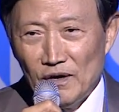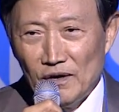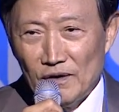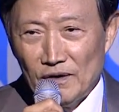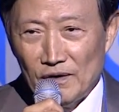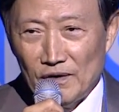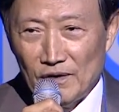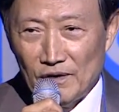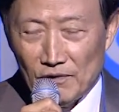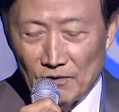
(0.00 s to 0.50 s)

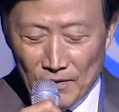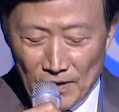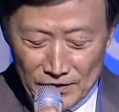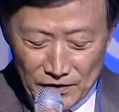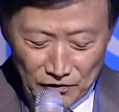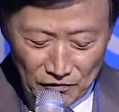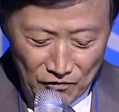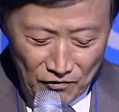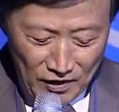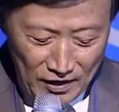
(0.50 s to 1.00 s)
어,
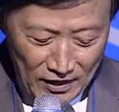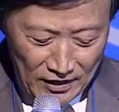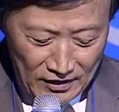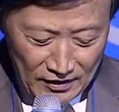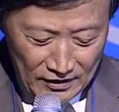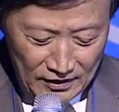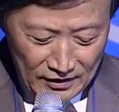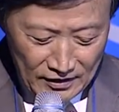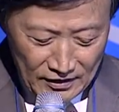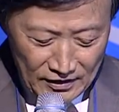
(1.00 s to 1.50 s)
환영과
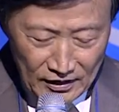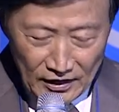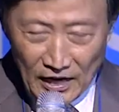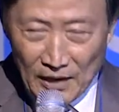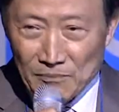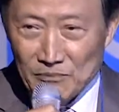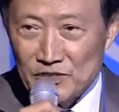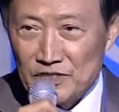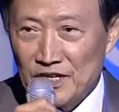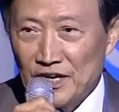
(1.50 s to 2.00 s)

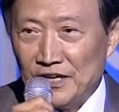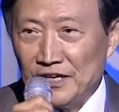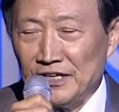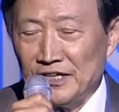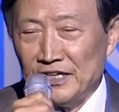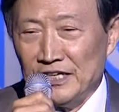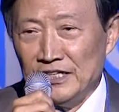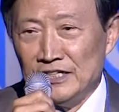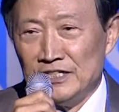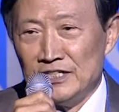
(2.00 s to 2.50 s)
감사의
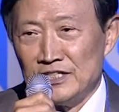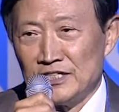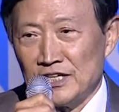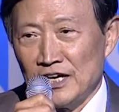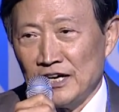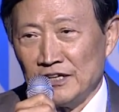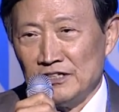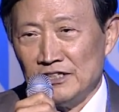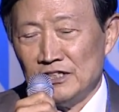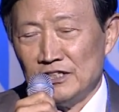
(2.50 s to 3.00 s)

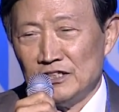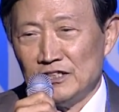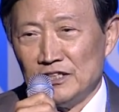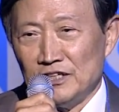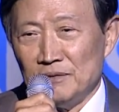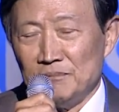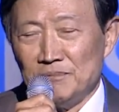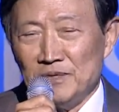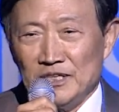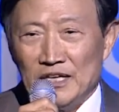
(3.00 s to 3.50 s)
인사를
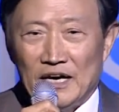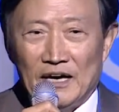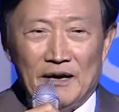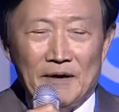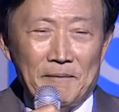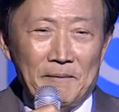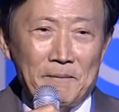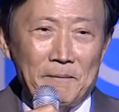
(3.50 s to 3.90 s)
드립니다.